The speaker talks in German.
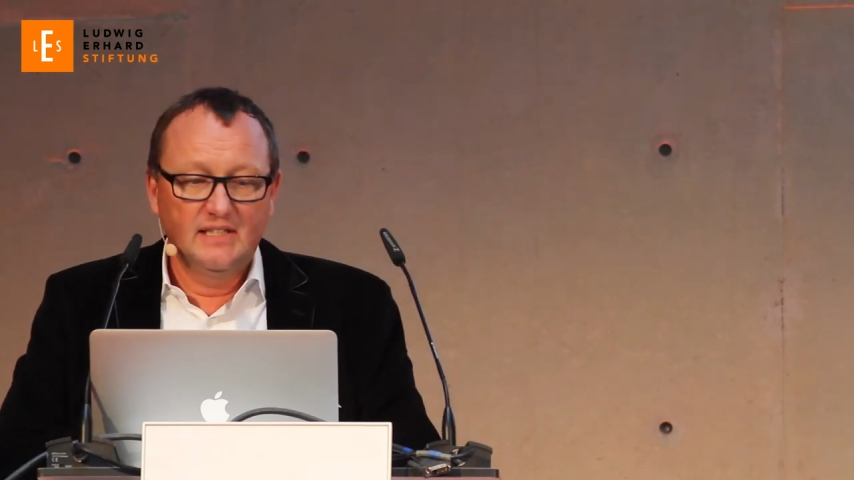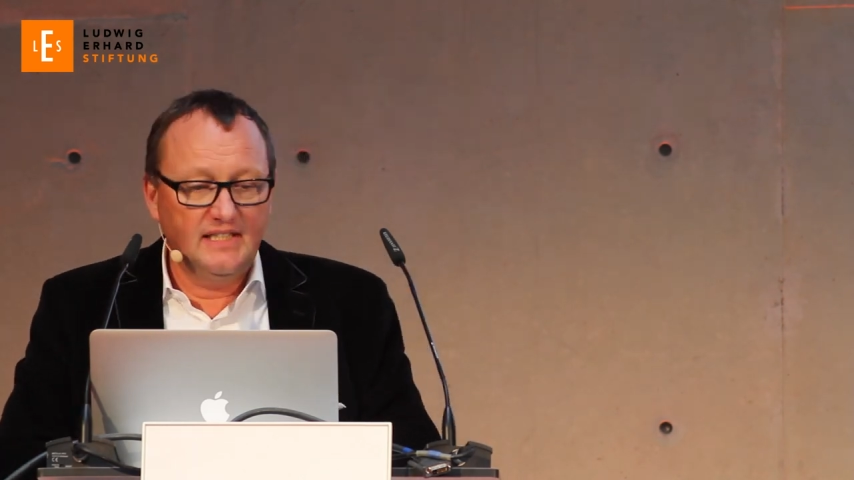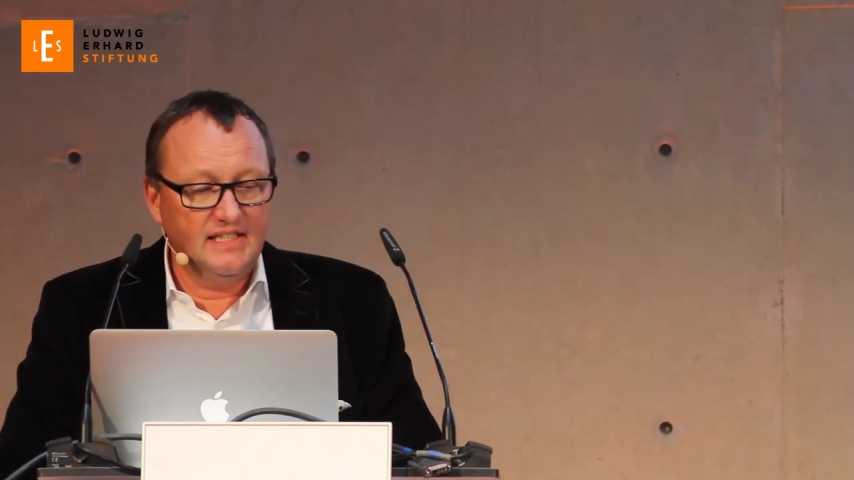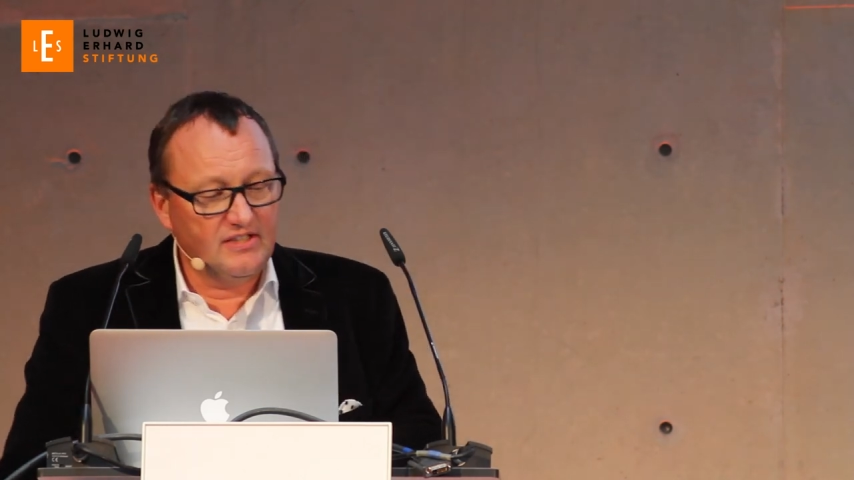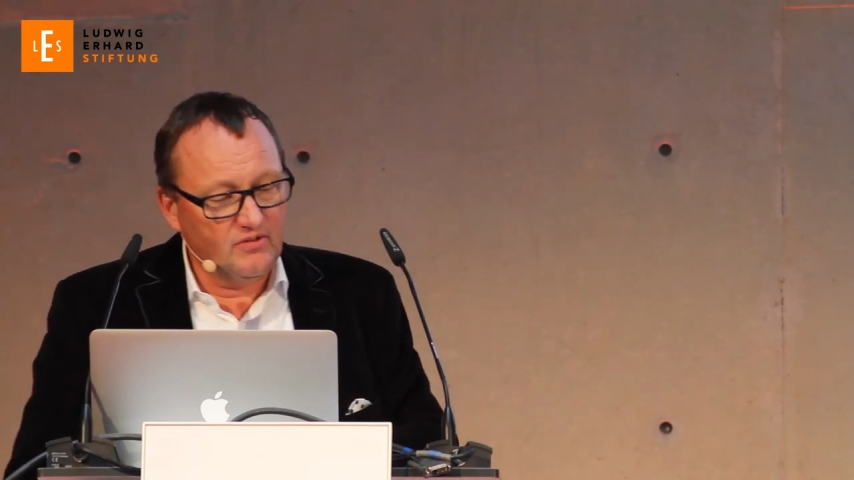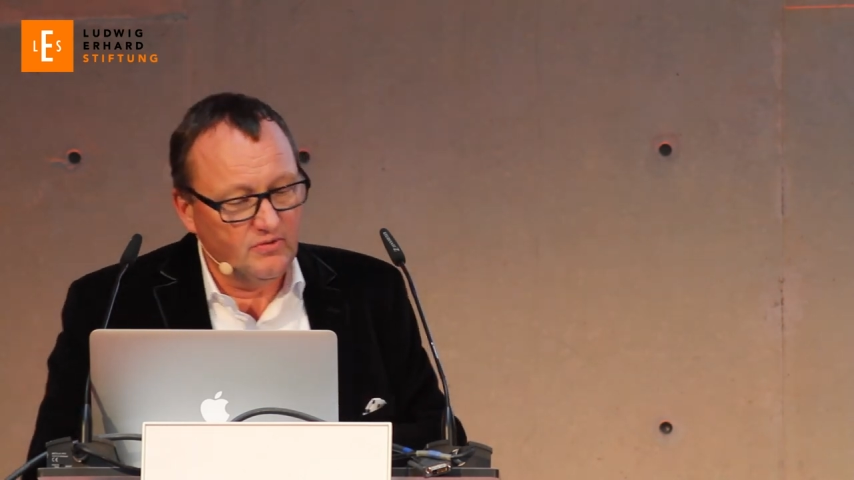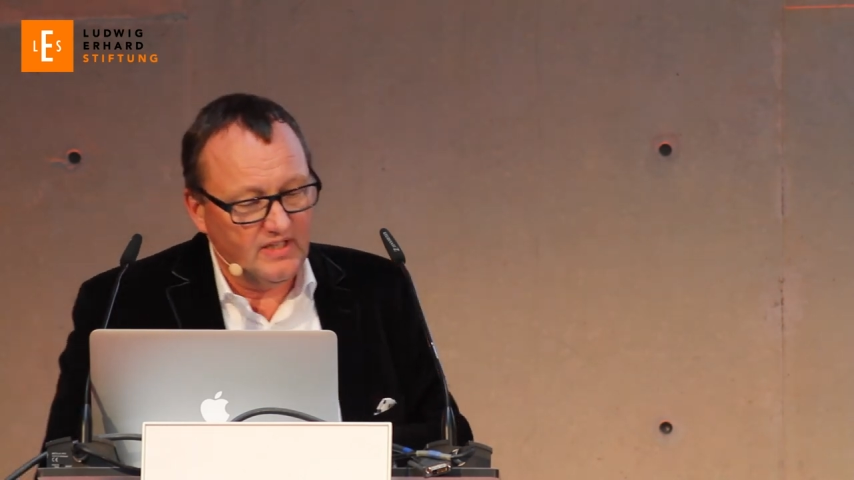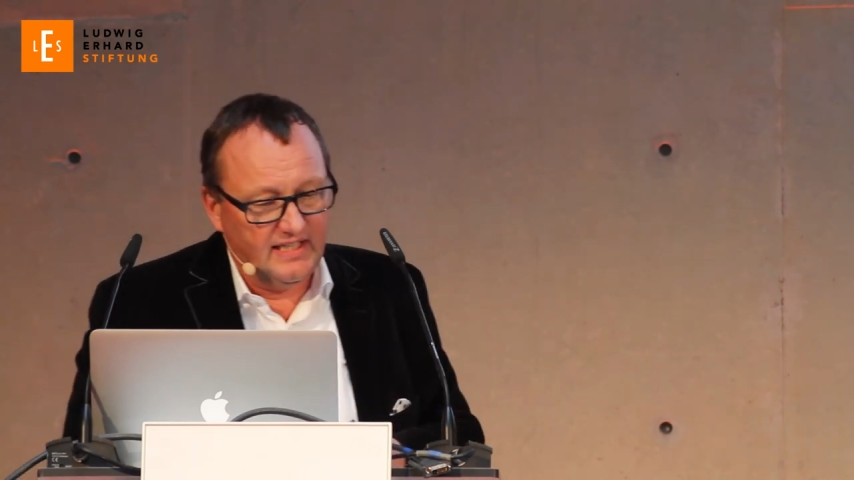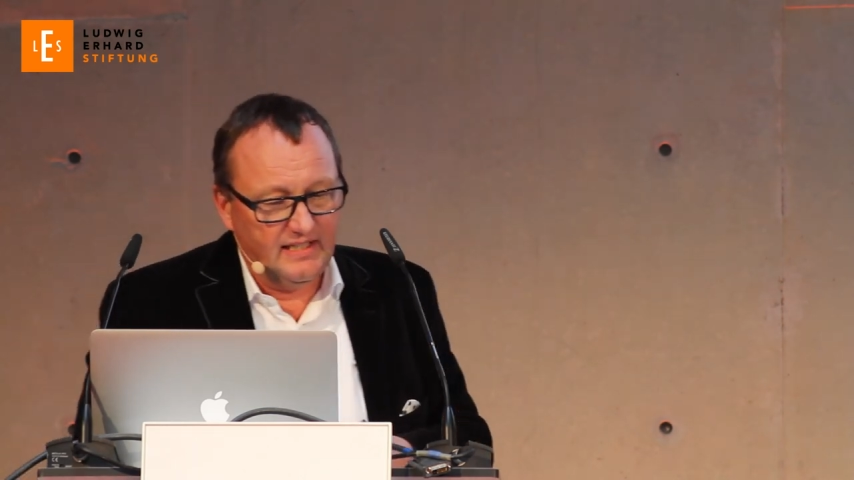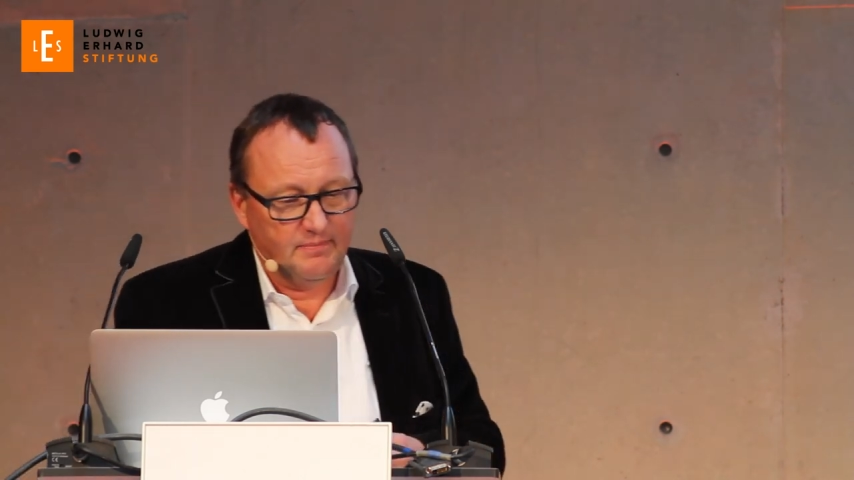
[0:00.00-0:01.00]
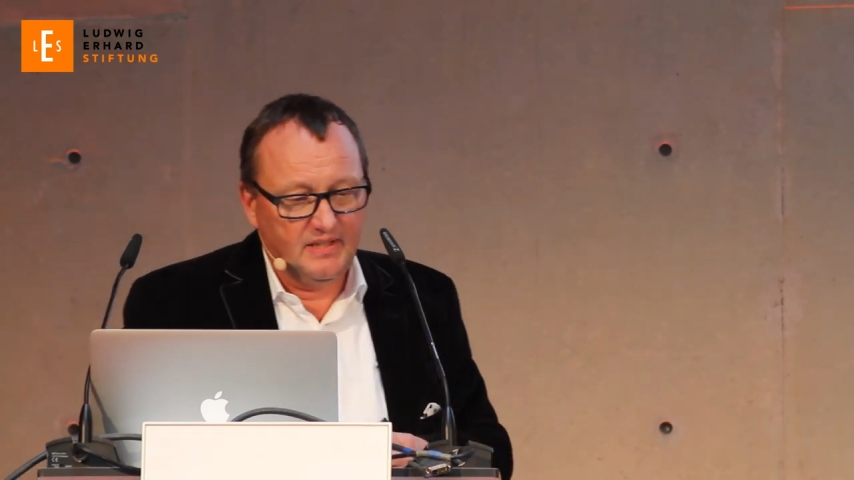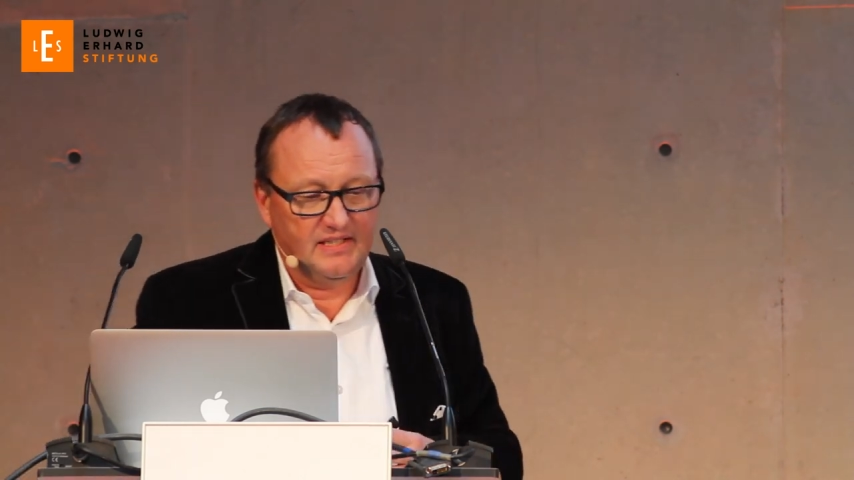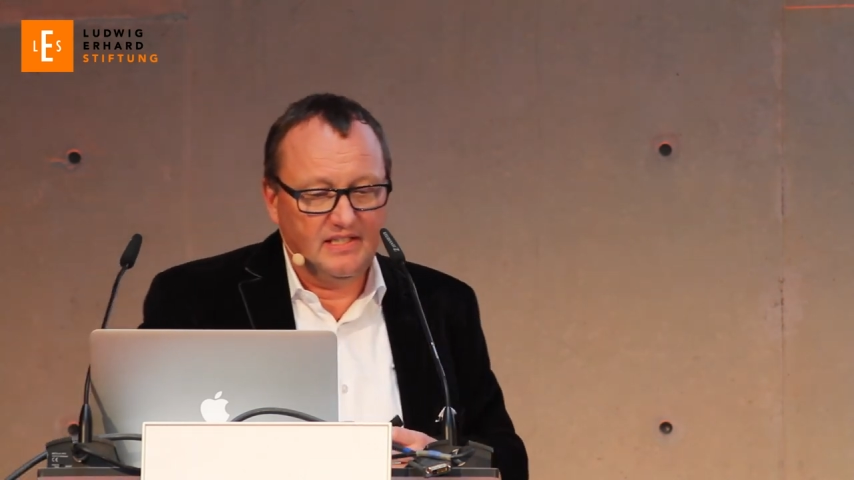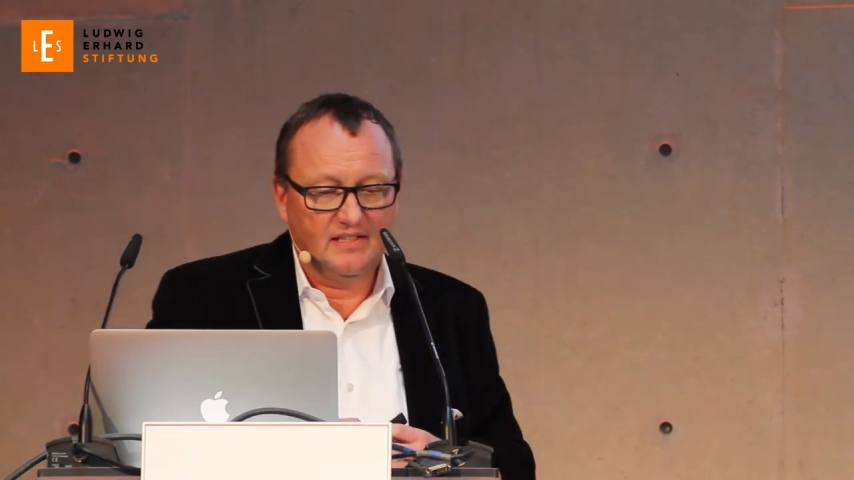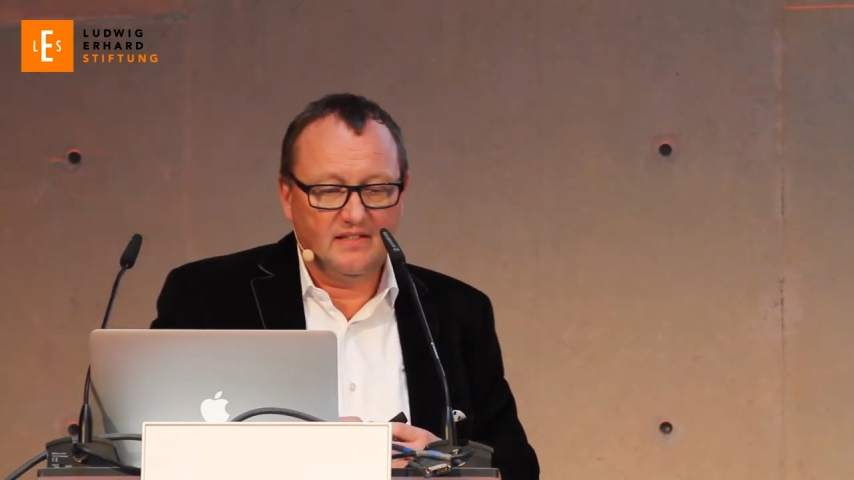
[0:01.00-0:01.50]
die nicht
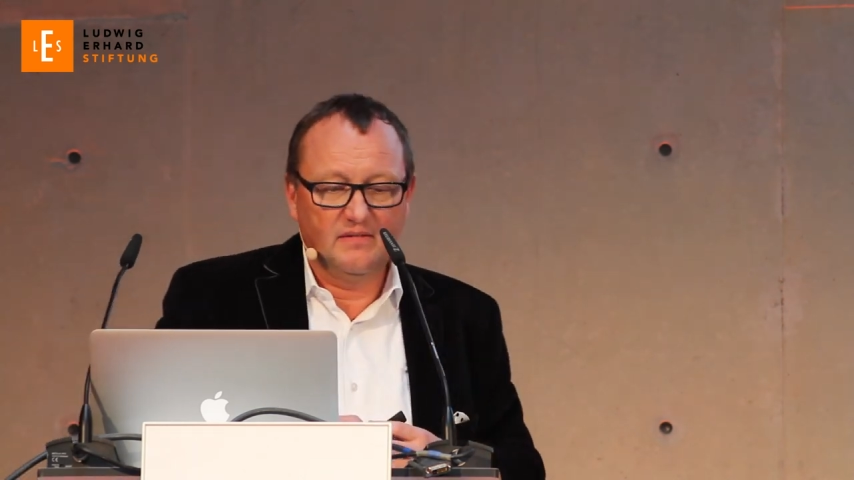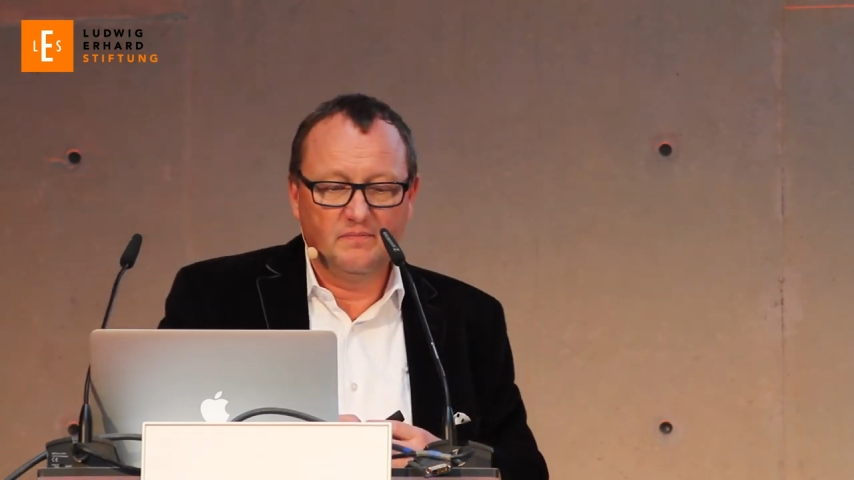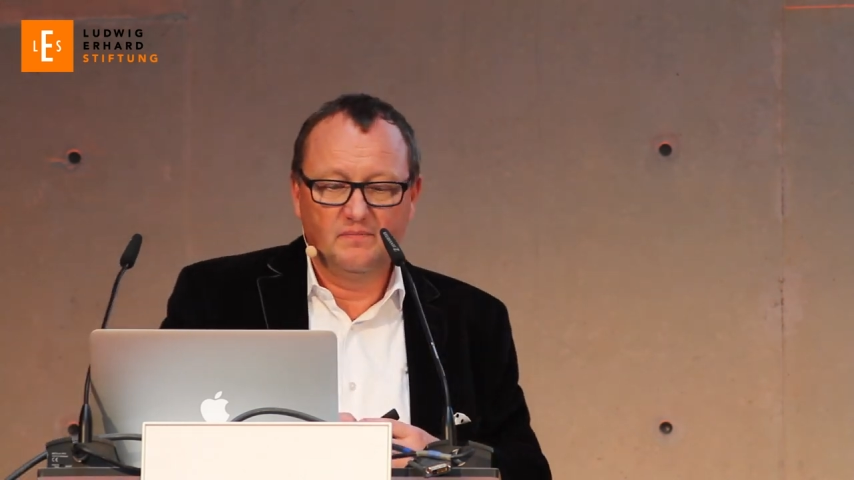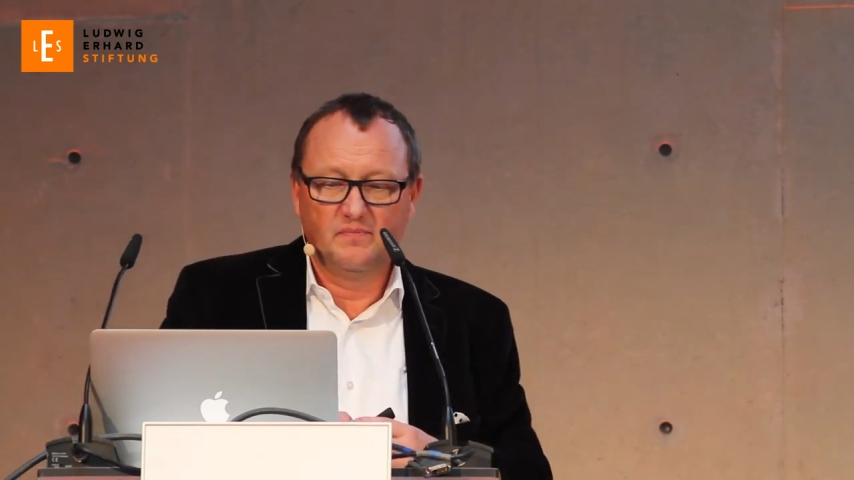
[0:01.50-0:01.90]
unerheblich ist.